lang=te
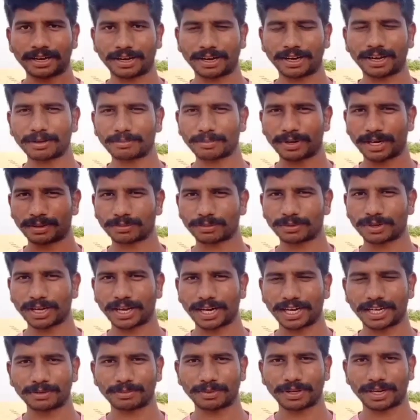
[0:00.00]
అట్లానే మనం కూడా
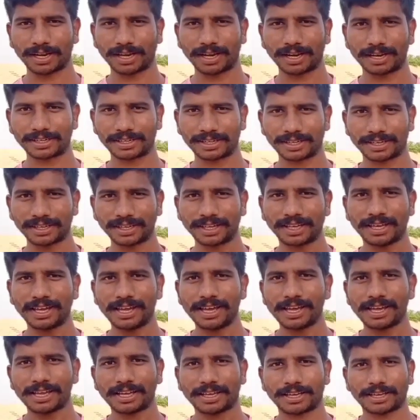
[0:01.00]
హైట్ పెరగాలంటే
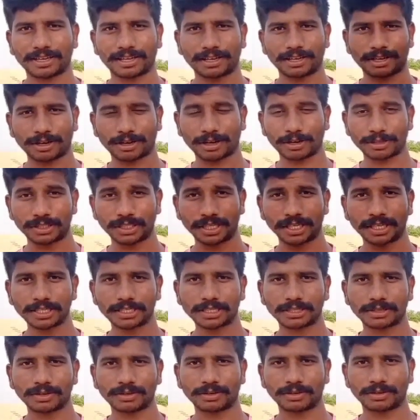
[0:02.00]
ఇక
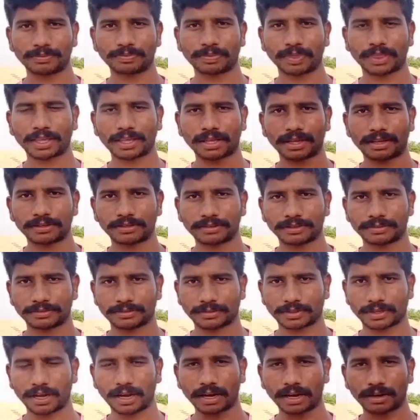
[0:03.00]
జీన్స్
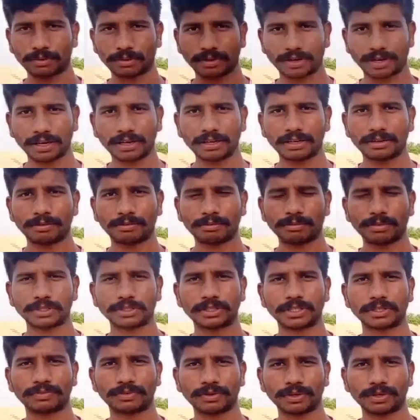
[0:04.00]
కాకుండా
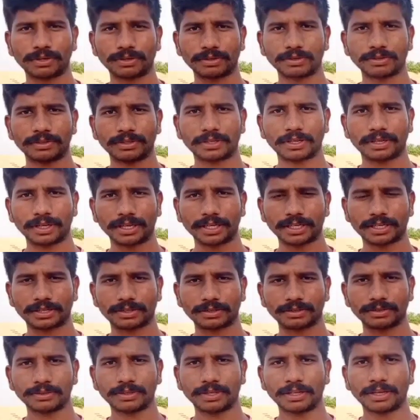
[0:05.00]
మంచి ఫుడ్
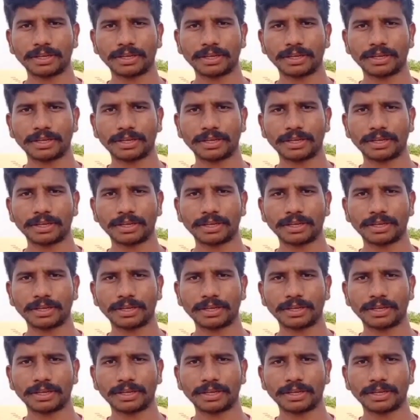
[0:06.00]
రెస్ట్